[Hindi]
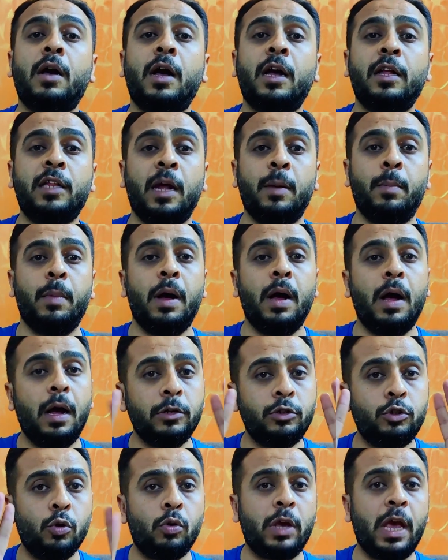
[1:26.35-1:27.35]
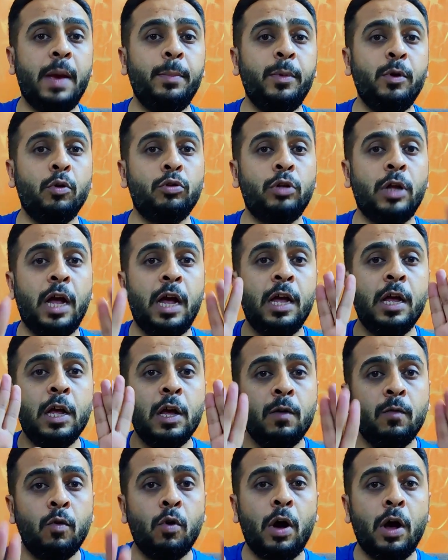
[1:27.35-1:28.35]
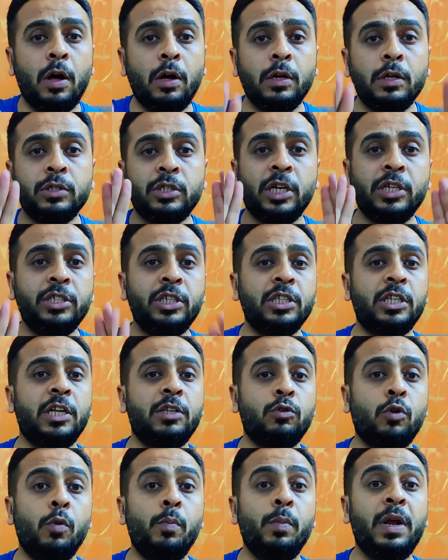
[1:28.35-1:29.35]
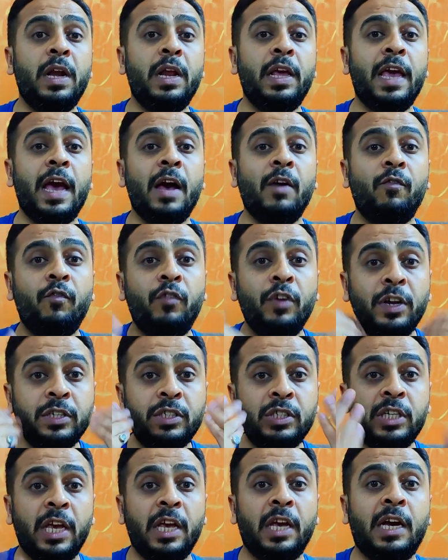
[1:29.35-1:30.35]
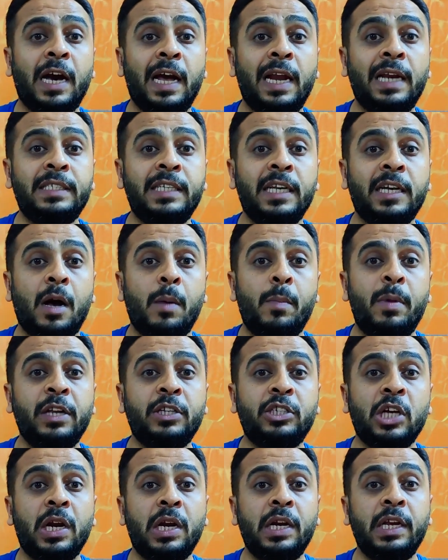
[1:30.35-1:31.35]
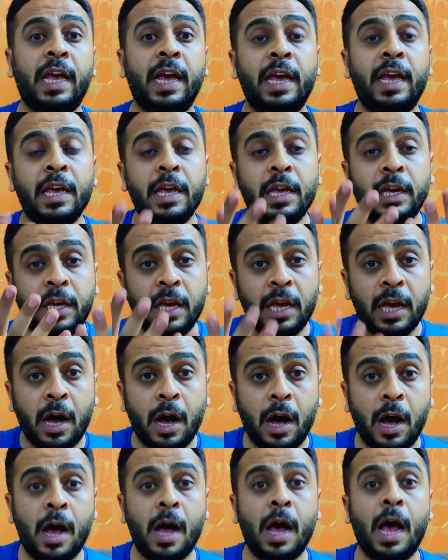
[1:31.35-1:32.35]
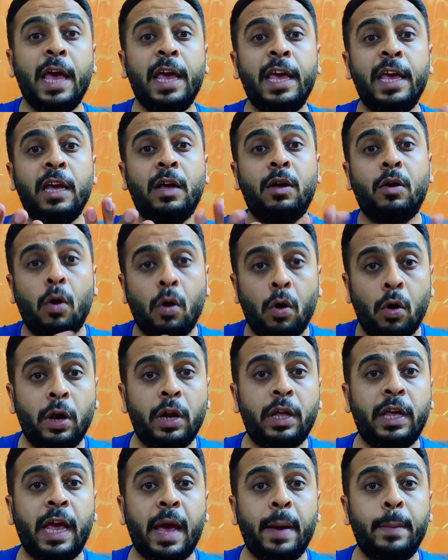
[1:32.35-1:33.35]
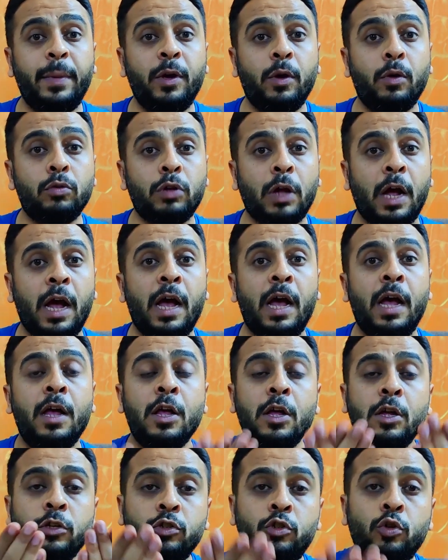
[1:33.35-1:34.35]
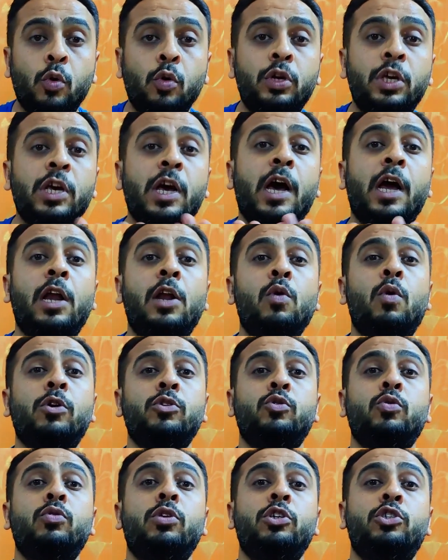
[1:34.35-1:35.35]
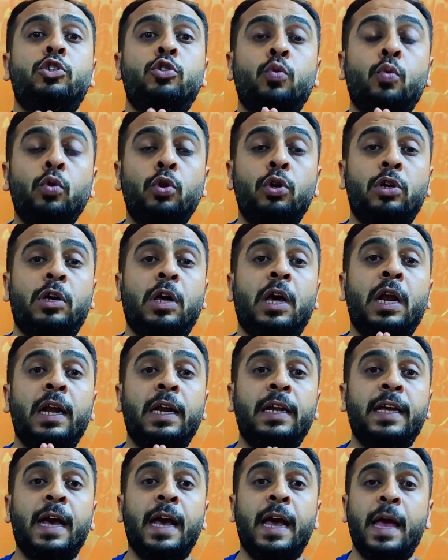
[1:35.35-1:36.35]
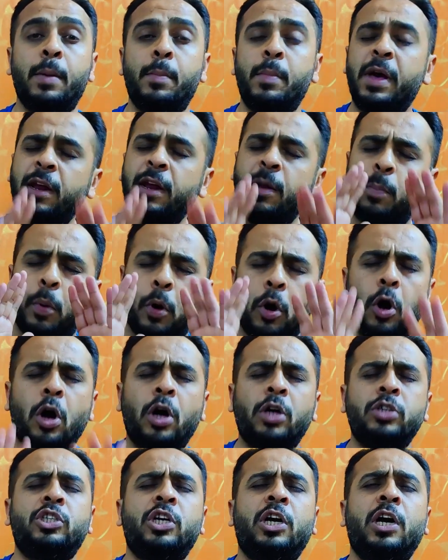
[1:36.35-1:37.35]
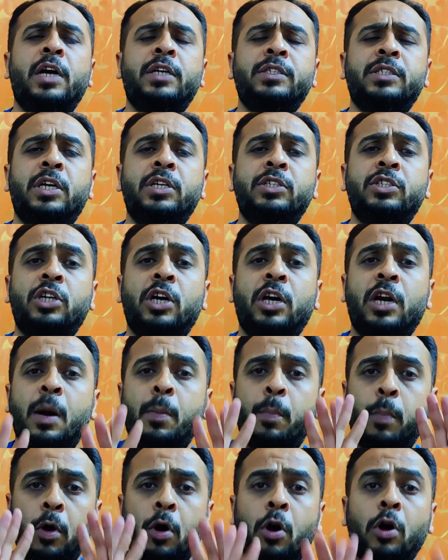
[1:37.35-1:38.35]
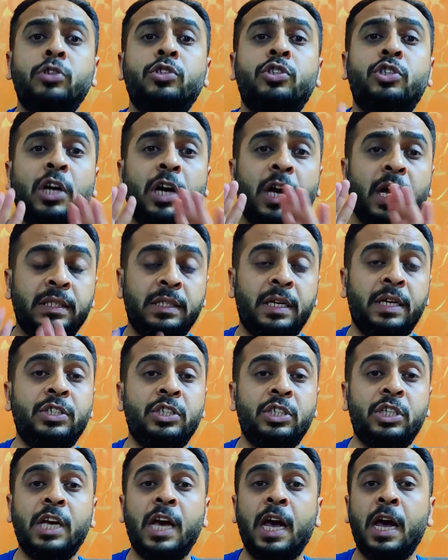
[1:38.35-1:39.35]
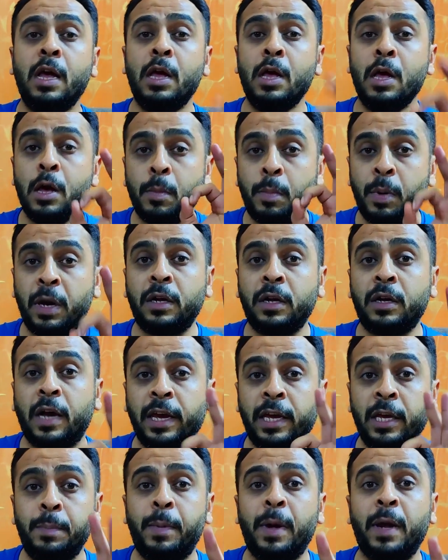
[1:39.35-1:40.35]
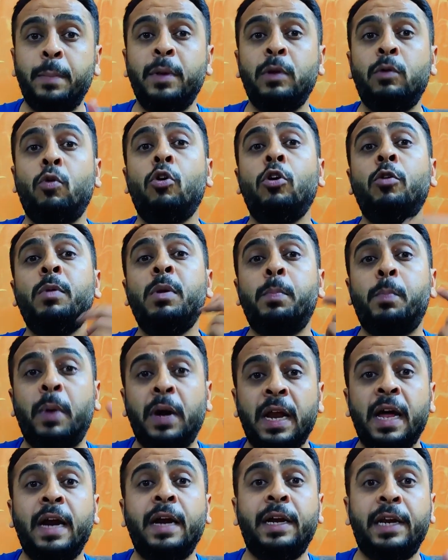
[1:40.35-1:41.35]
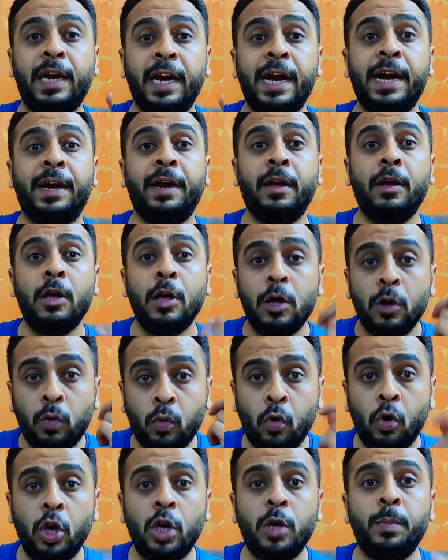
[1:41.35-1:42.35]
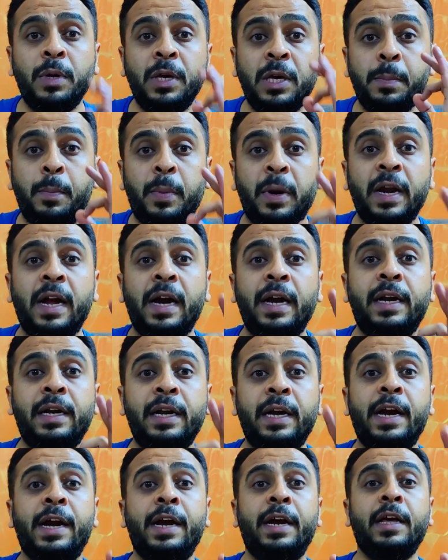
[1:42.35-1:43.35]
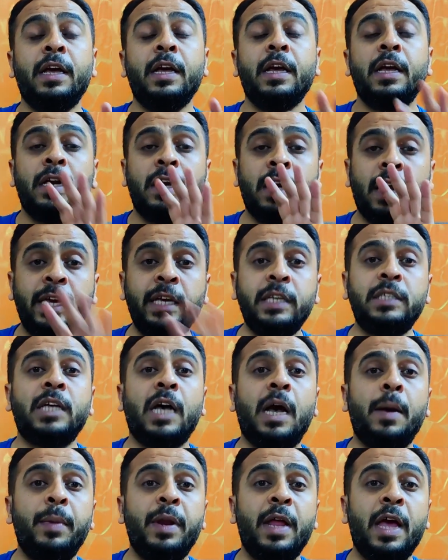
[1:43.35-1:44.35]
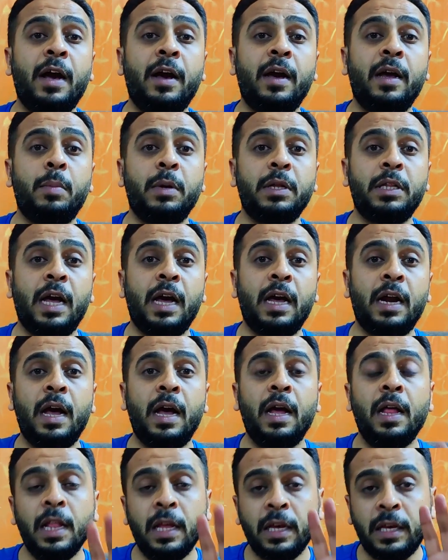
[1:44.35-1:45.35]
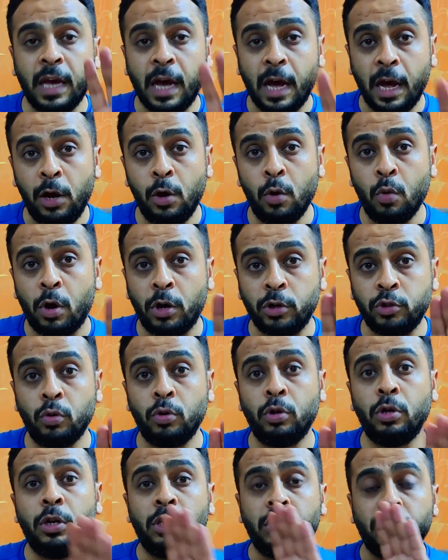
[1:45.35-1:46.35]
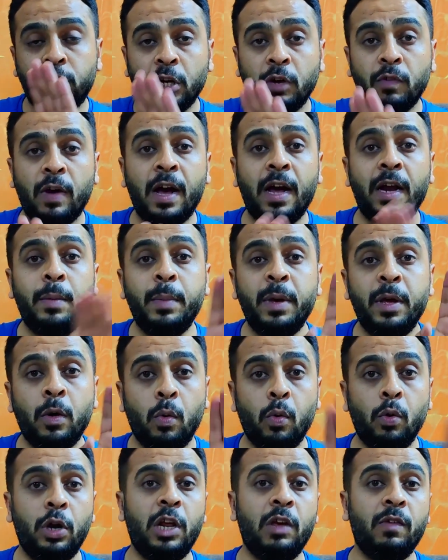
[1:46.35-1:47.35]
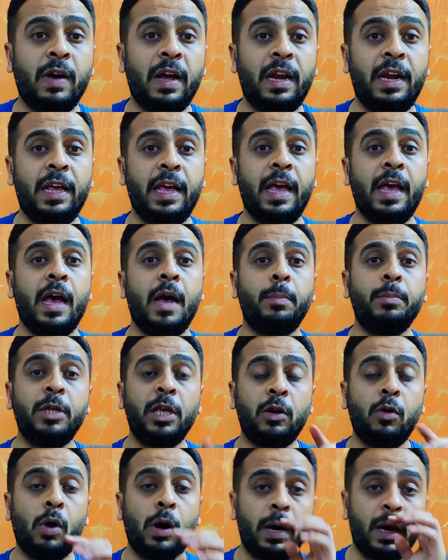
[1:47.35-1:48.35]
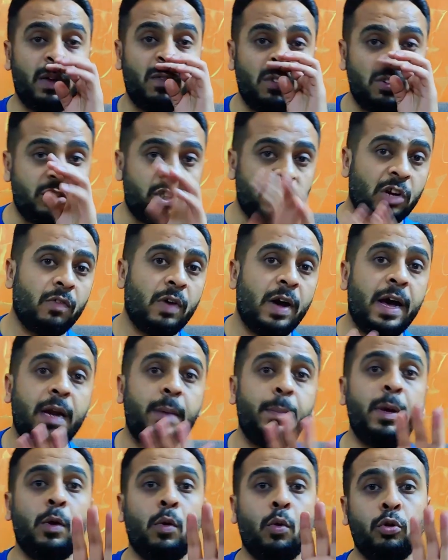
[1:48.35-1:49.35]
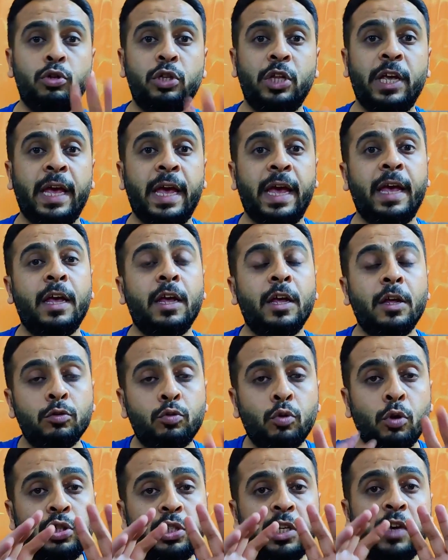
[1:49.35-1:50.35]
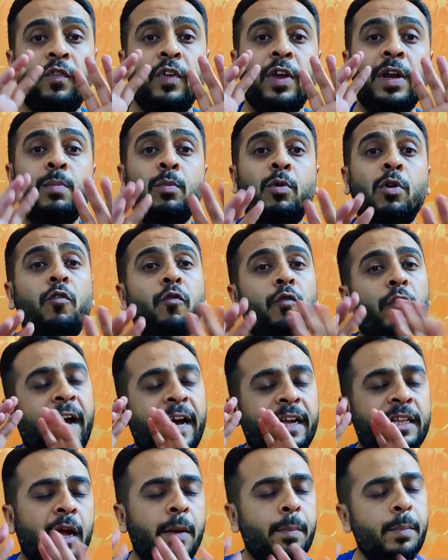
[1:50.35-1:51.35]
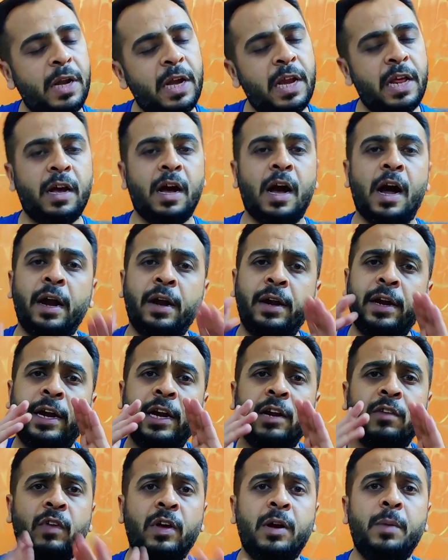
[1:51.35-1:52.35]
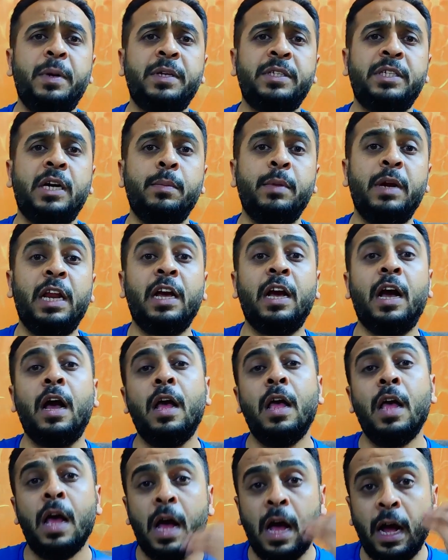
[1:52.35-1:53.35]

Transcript: खत्म जो कैमियो था वो संजय दत्त को मिल गया फिर से कल से खबरें चल रही हैं कि हाँ एक और कैमियो था जो कि अल्लू अर्जुन ने शूट कर लिया है मैंने बहुत जगह सर्च करा बहुत जगह सर्च किया पर कहीं पर भी कोई भी बड़ा ट्रेड कोई भी बड़ा ट्रेड नहीं सामने आकर बता रहा कि अल्लू अर्जुन जवान में होने वाले हैं अब देखो अगर वो जवान में होते हैं तो इससे फिल्म को फायदा मिलेगा हंड्रेड एंड वन परसेंट मिलेगा